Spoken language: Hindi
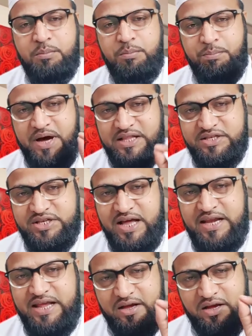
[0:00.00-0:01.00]
बादशाह ने
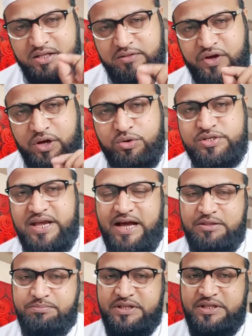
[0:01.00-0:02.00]
एक ख़त फेरोज के हाथ
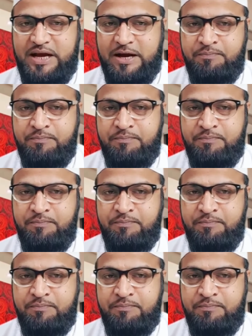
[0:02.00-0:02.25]
में दिया